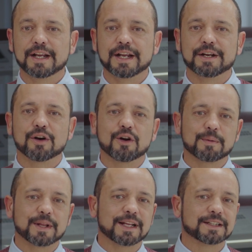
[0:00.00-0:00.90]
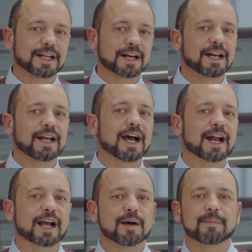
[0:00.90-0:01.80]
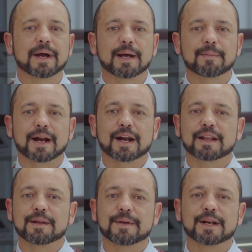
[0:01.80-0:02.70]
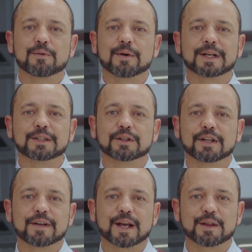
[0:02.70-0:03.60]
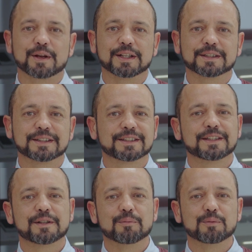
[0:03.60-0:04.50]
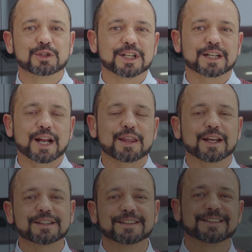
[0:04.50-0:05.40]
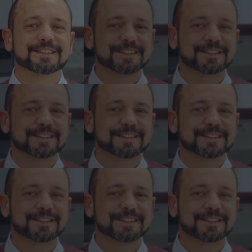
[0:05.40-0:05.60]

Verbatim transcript: y no olvidéis darle a la campana para recibir nuevas notificaciones. Muchas gracias.